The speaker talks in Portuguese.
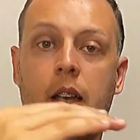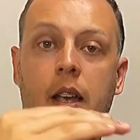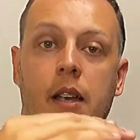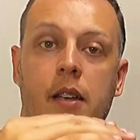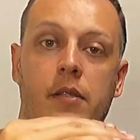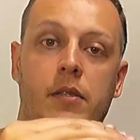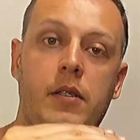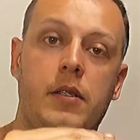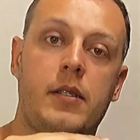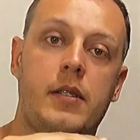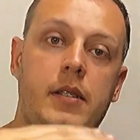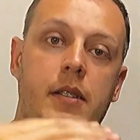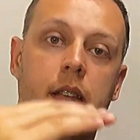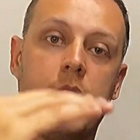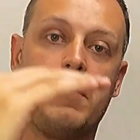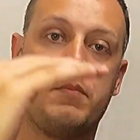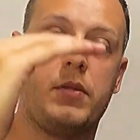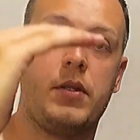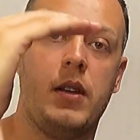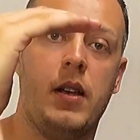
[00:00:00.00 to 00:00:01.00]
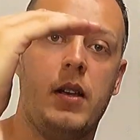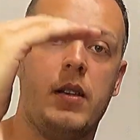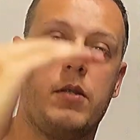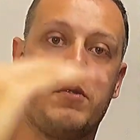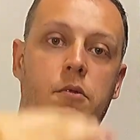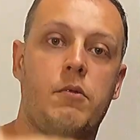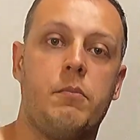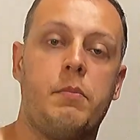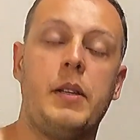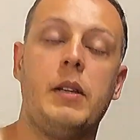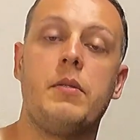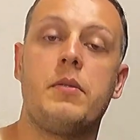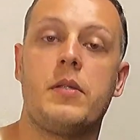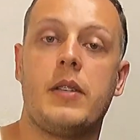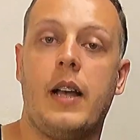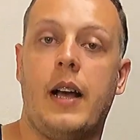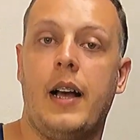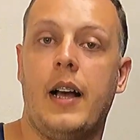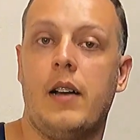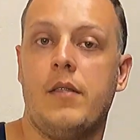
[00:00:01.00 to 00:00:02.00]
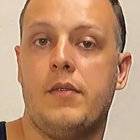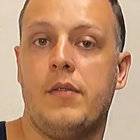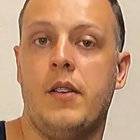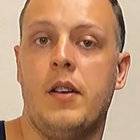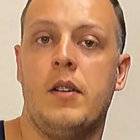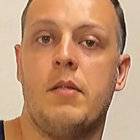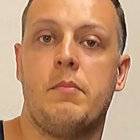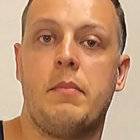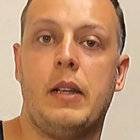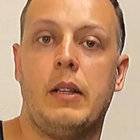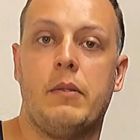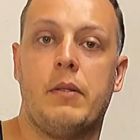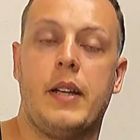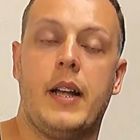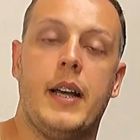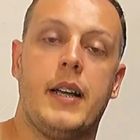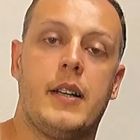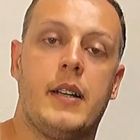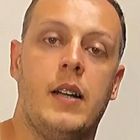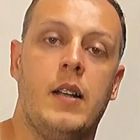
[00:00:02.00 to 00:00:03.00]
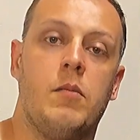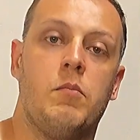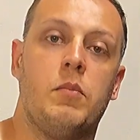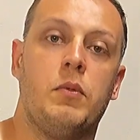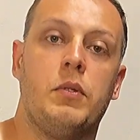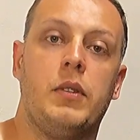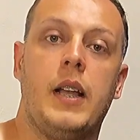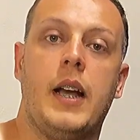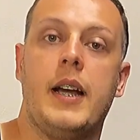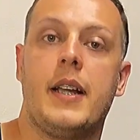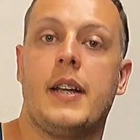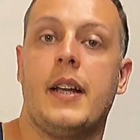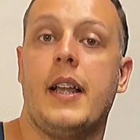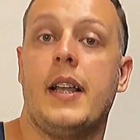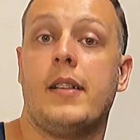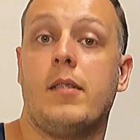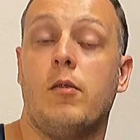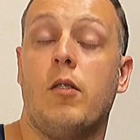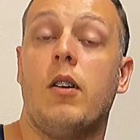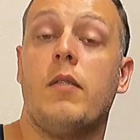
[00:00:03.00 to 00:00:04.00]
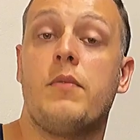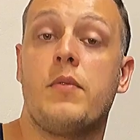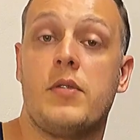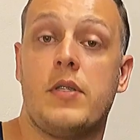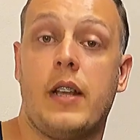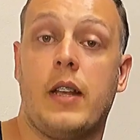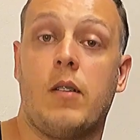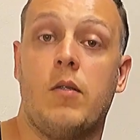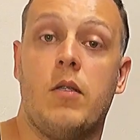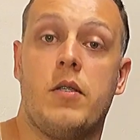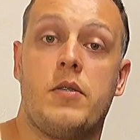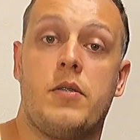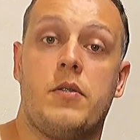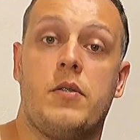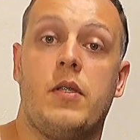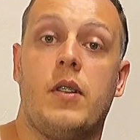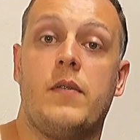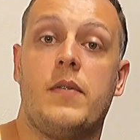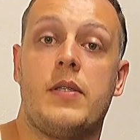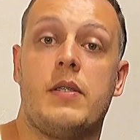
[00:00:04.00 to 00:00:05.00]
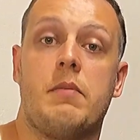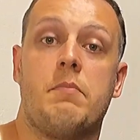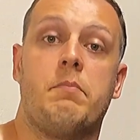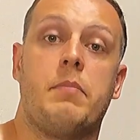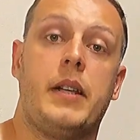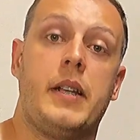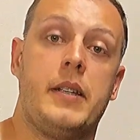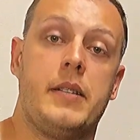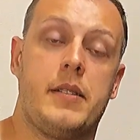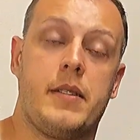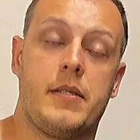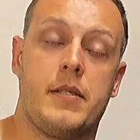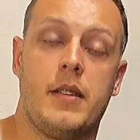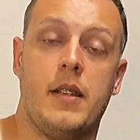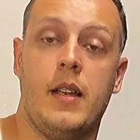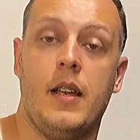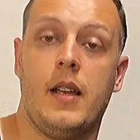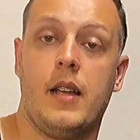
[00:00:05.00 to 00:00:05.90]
Se nós quisermos subir o sarrafo, melhorar, mudar, novos negócios, novas empresas,